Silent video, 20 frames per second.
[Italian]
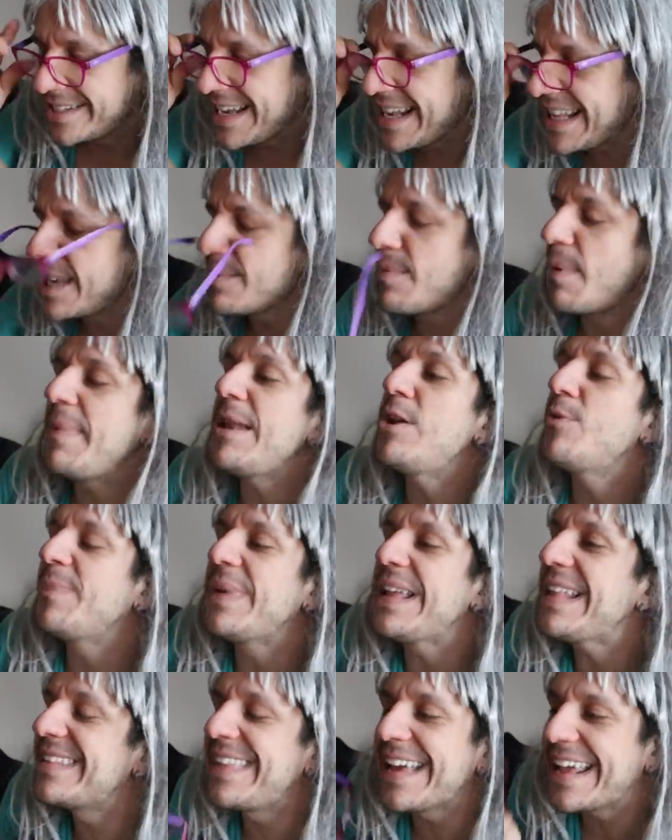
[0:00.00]
Senti, ma a me non
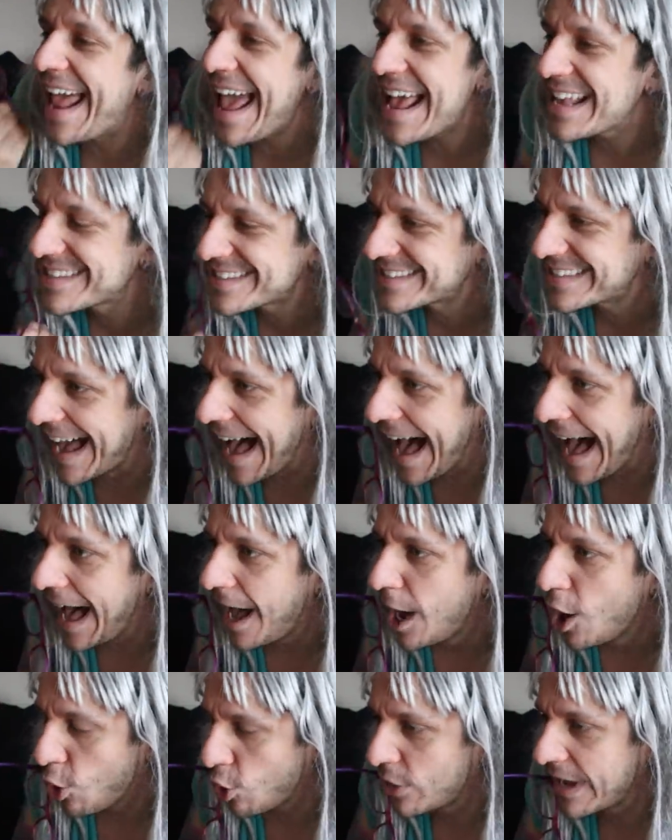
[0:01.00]
mi
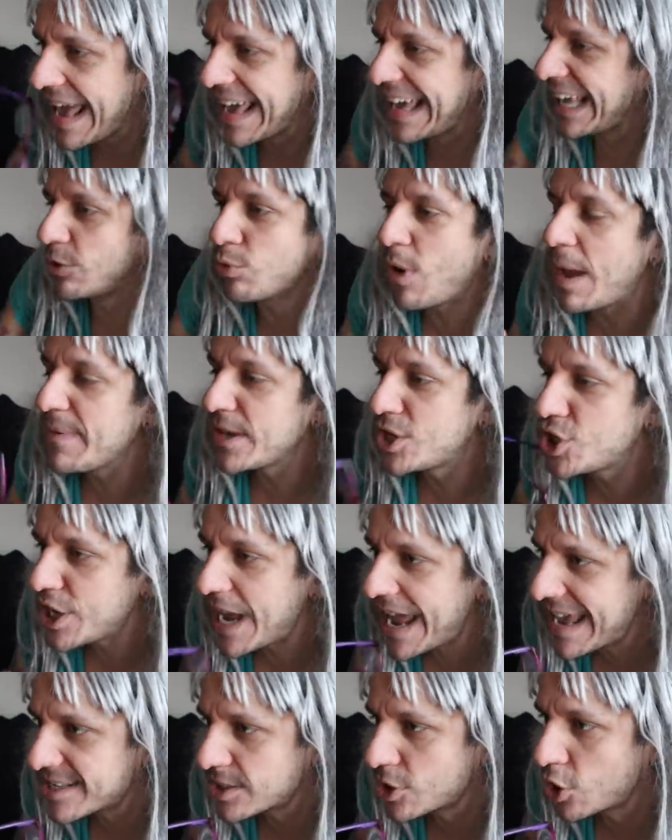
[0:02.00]
interessa, ok, che i tuoi
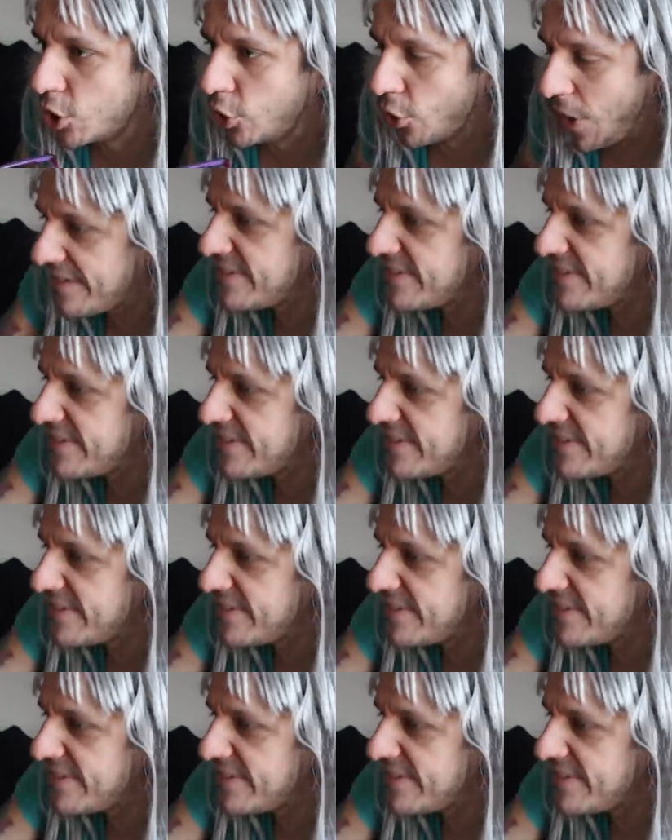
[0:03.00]
amici escono.